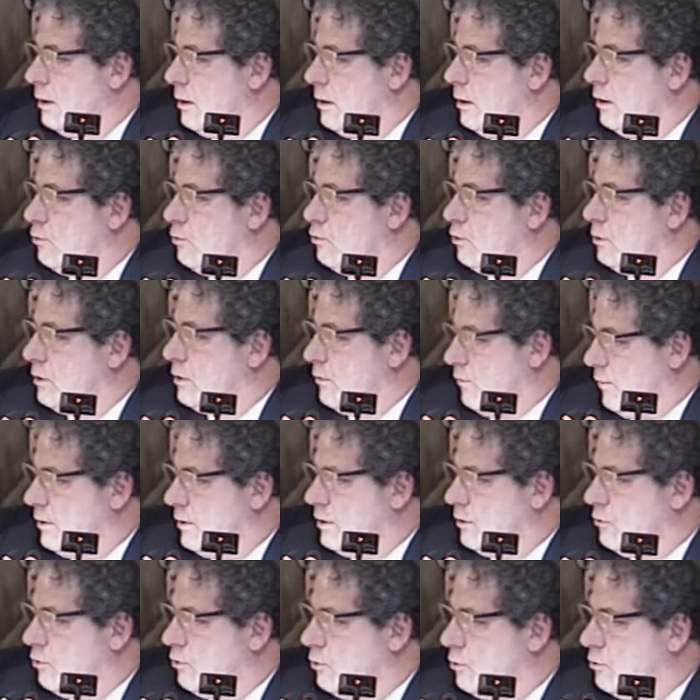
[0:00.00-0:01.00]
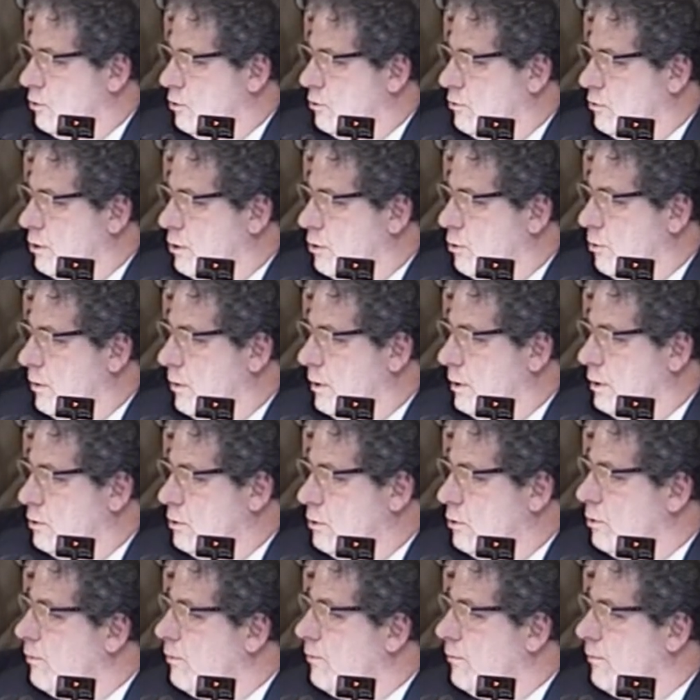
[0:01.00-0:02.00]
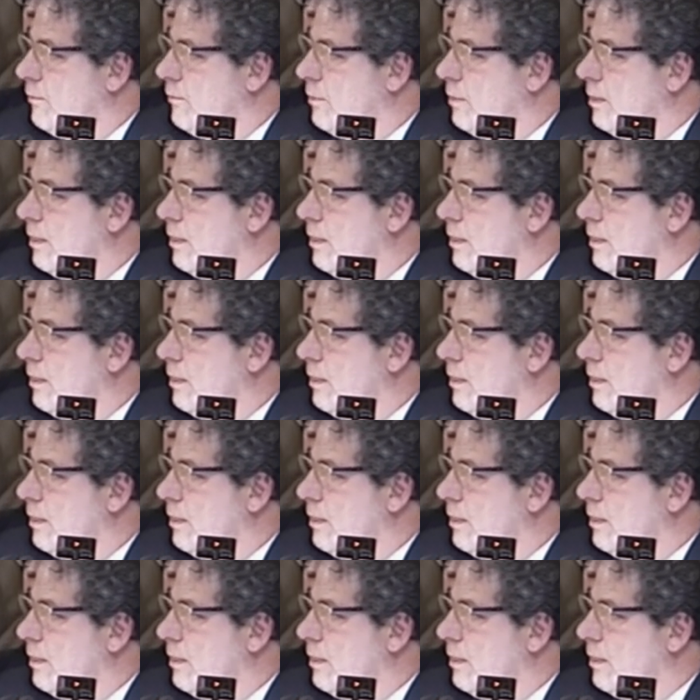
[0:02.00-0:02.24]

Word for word: il suo intervento sì, è sullo stesso argomento? Volevo